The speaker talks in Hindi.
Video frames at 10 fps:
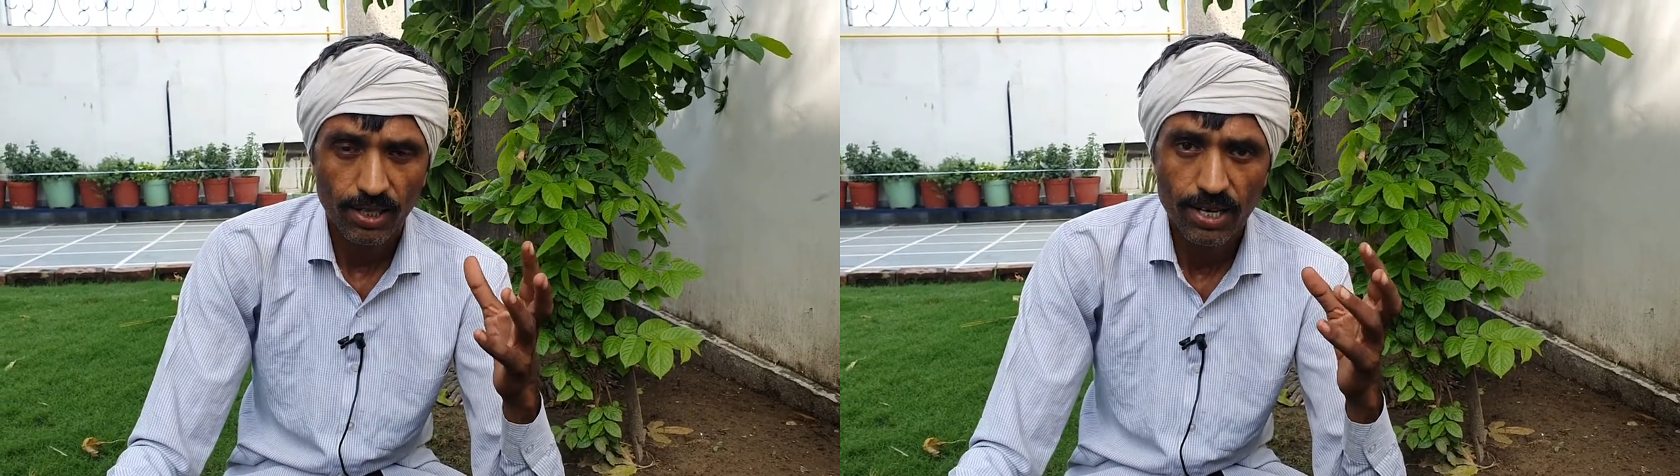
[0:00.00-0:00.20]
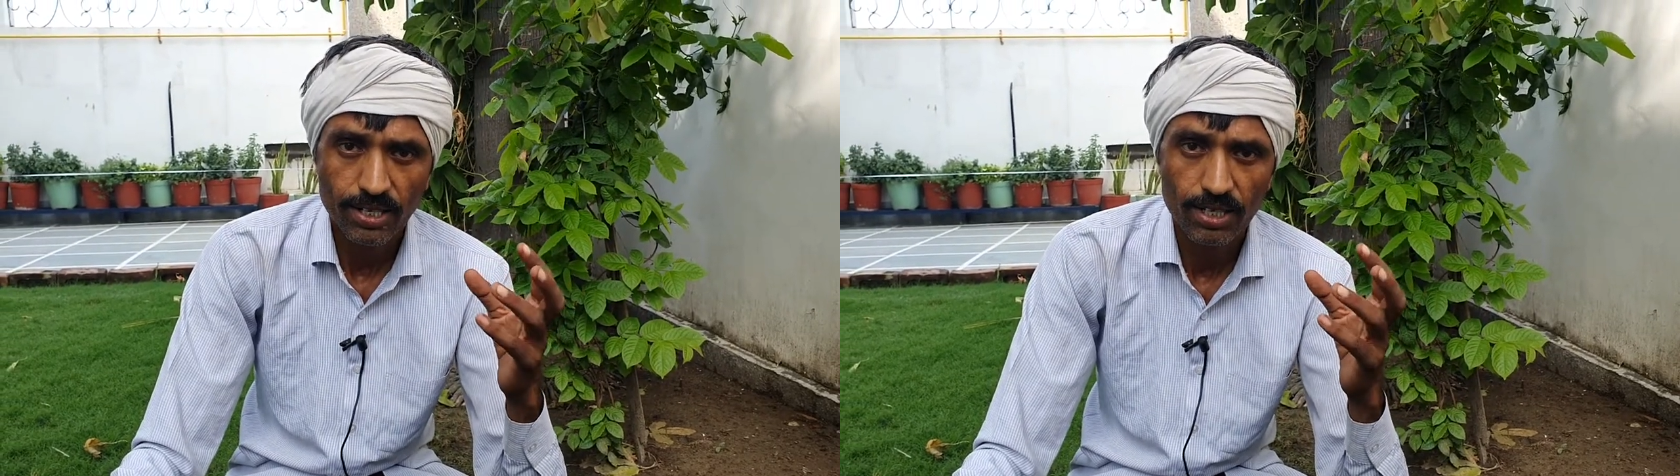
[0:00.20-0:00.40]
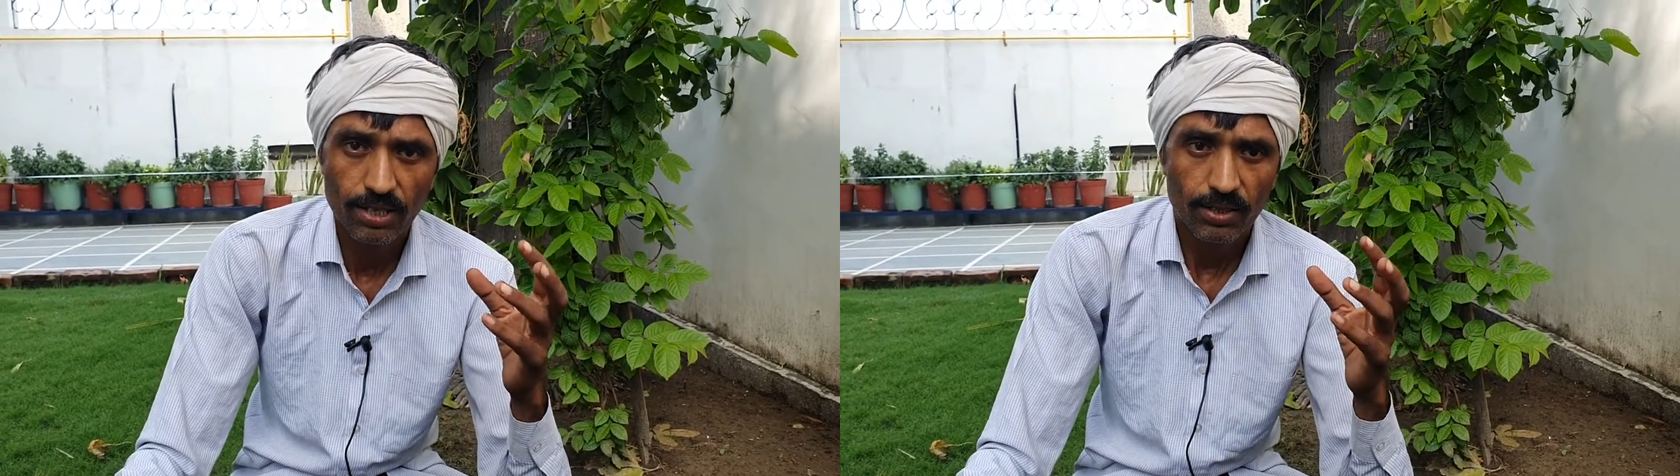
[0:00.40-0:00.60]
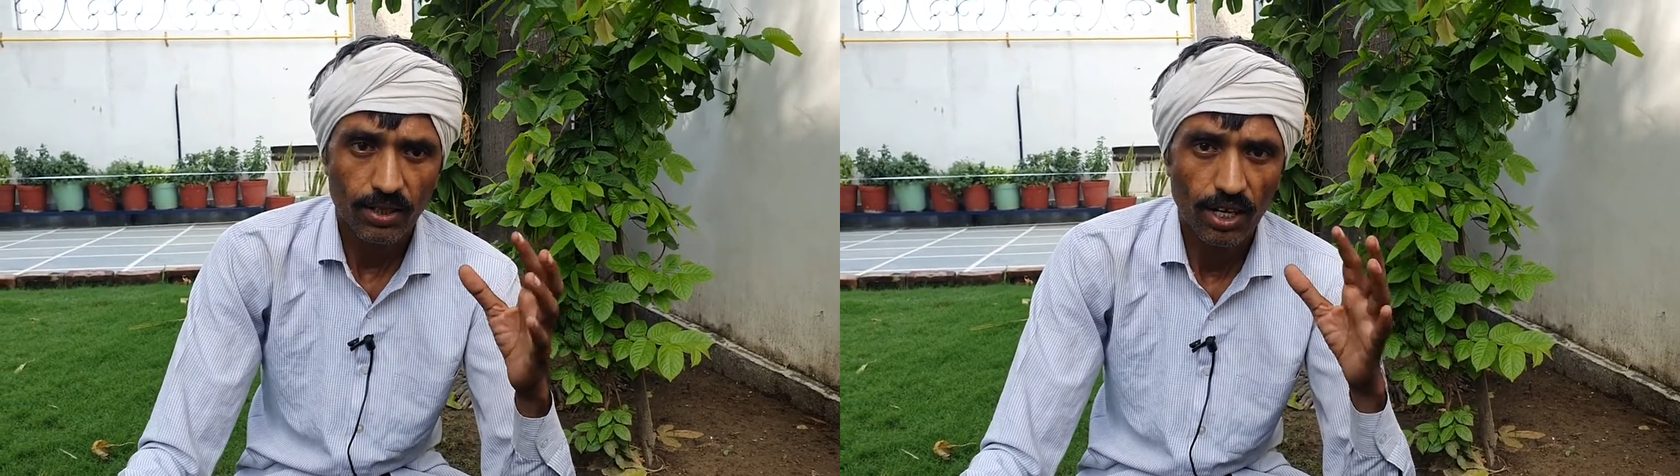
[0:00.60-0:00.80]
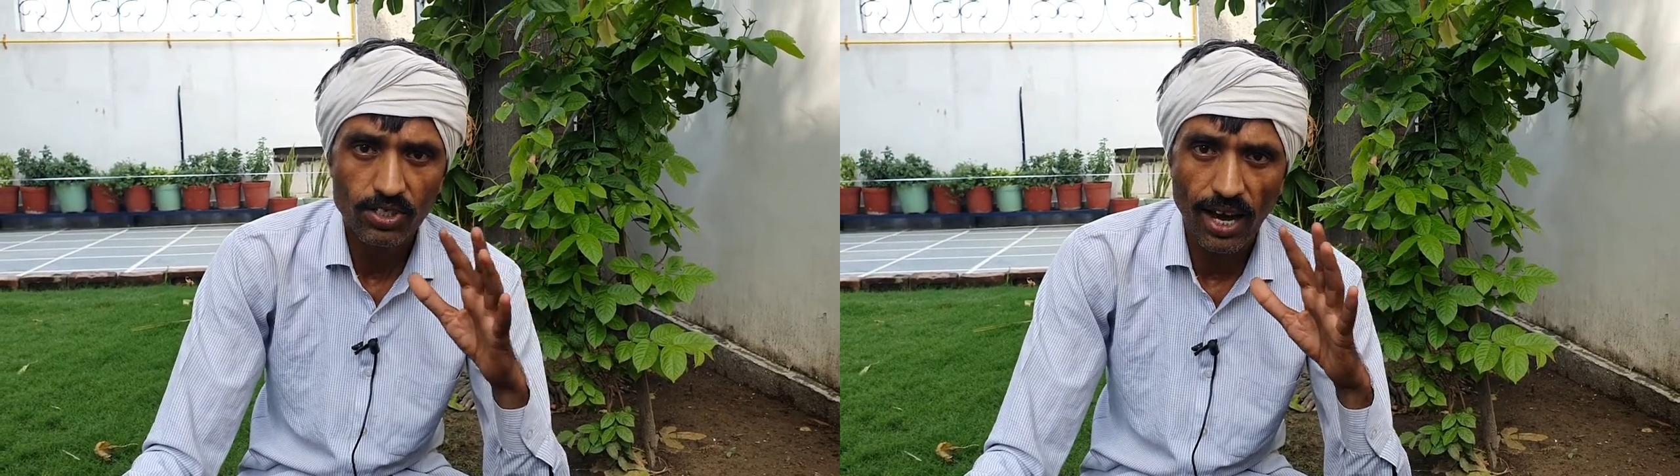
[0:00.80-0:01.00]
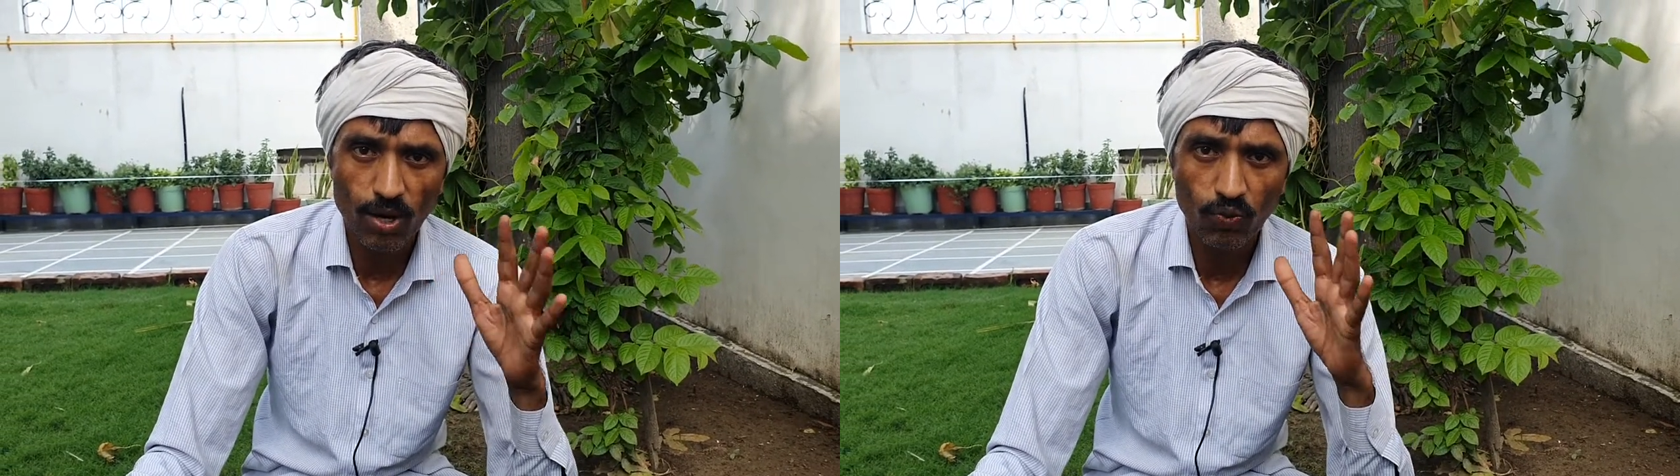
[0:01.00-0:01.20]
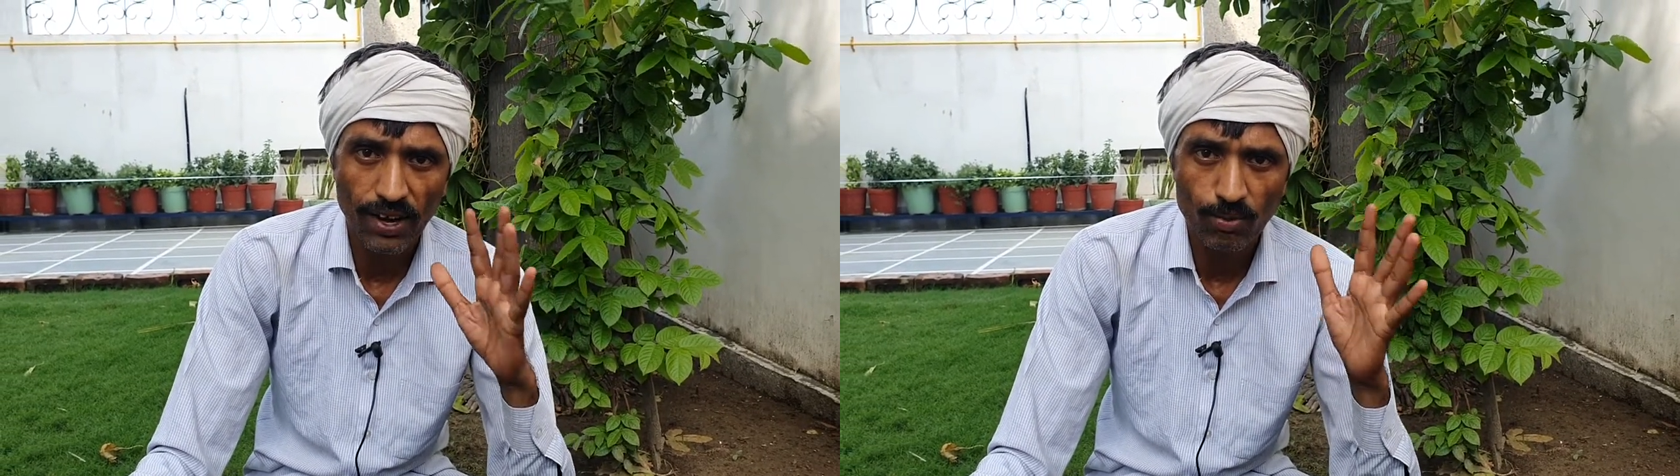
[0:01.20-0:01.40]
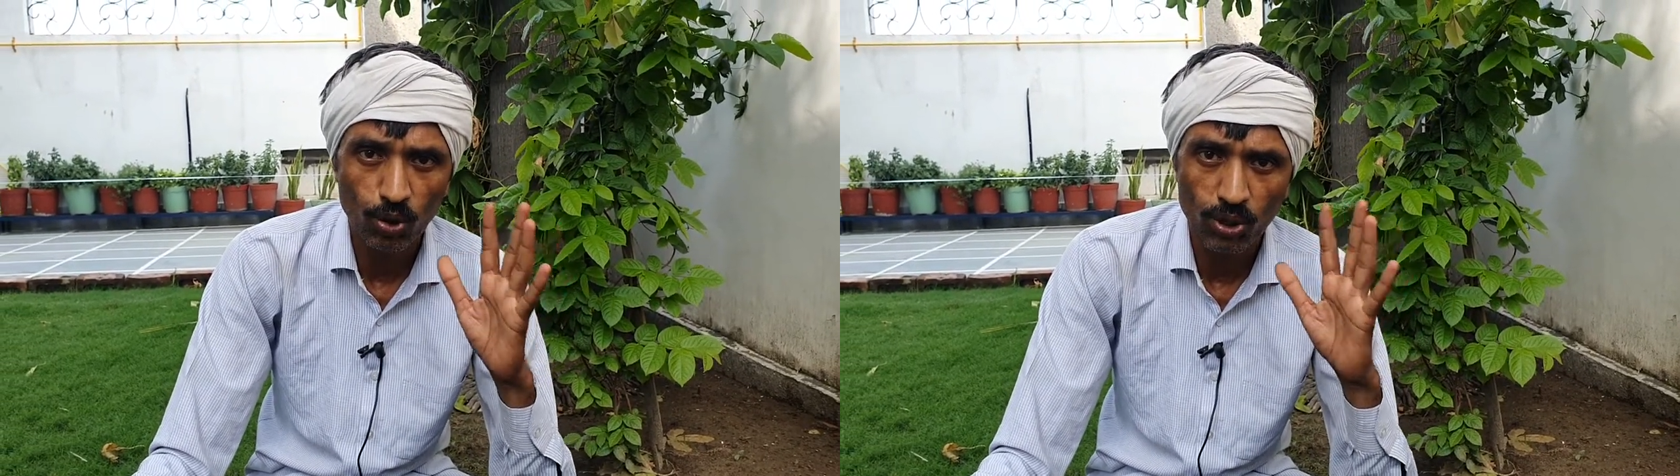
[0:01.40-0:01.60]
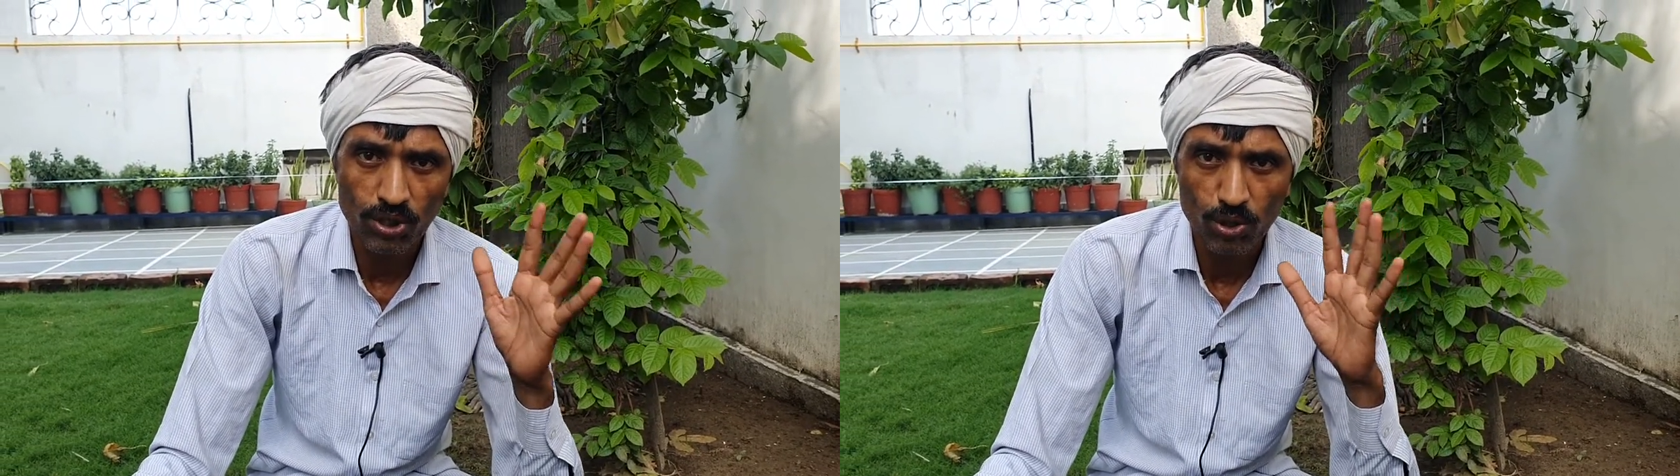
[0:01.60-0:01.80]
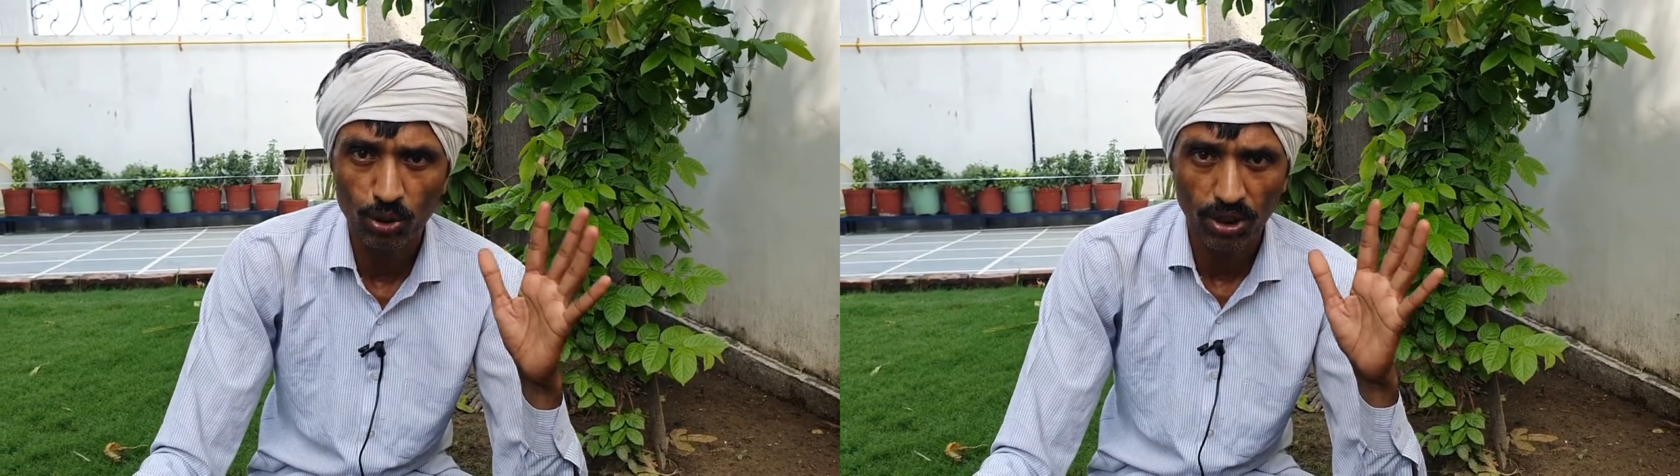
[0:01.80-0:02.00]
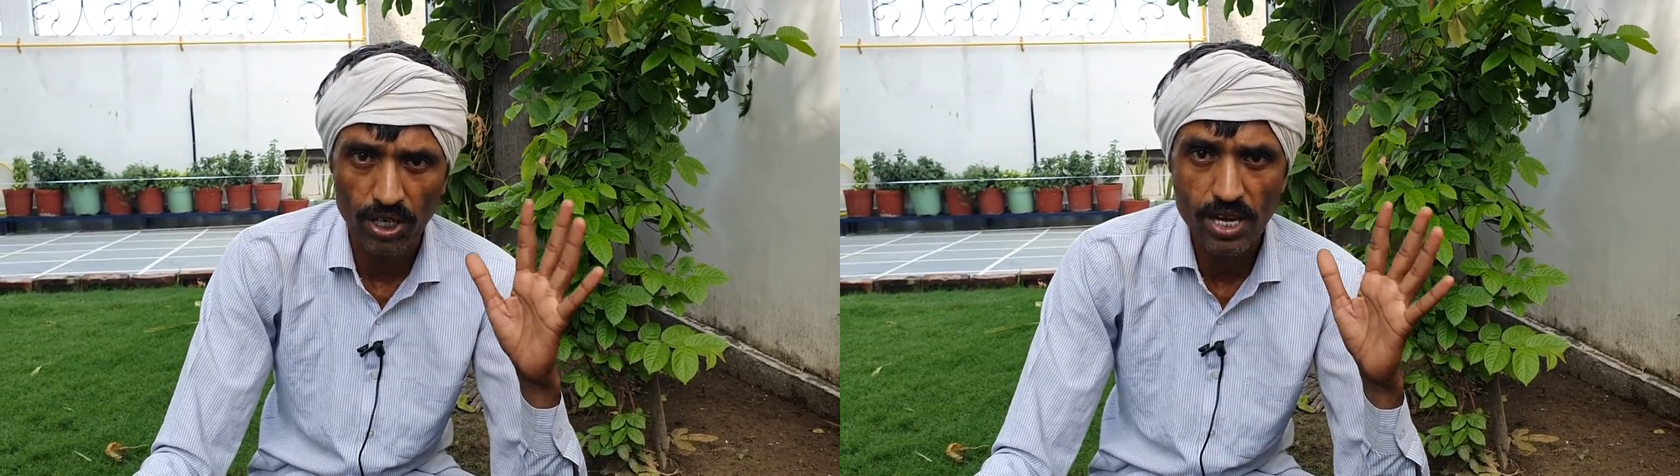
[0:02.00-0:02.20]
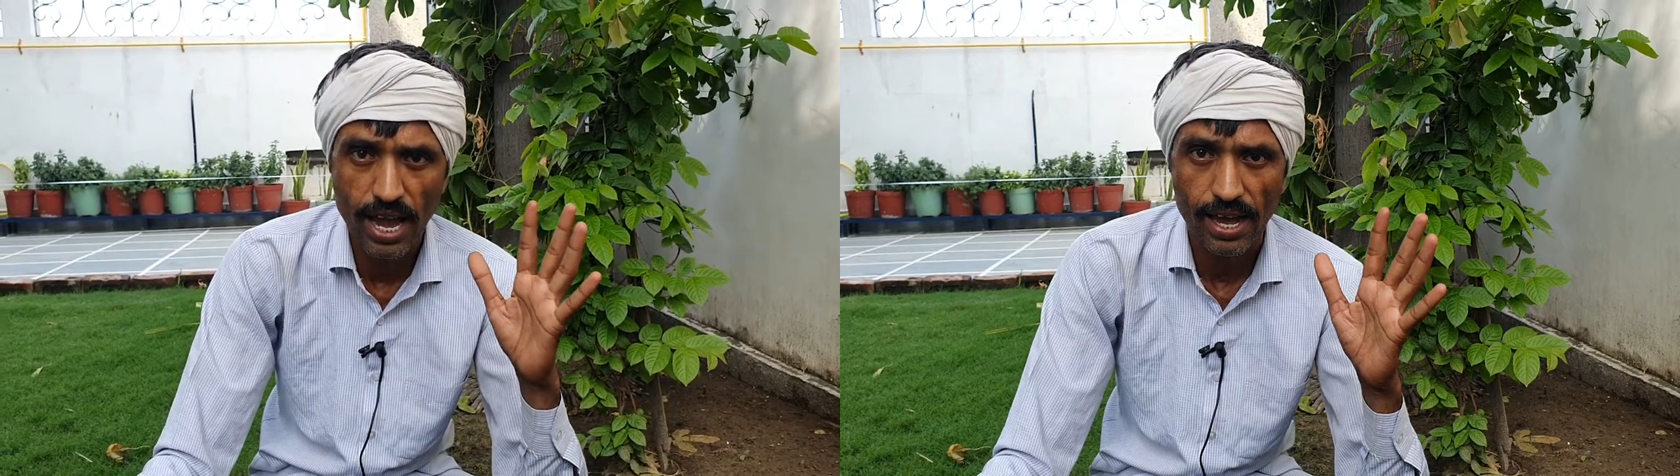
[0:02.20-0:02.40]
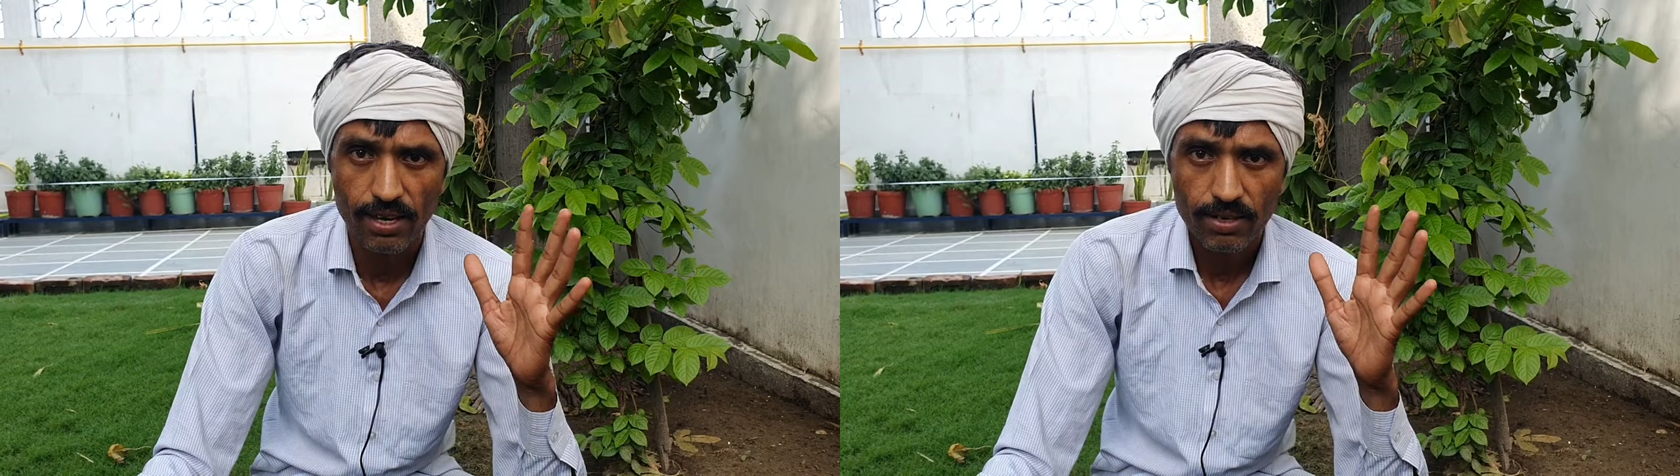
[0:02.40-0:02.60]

लेकिन हज़ारों फार्मूलों की ज़रूरत नहीं है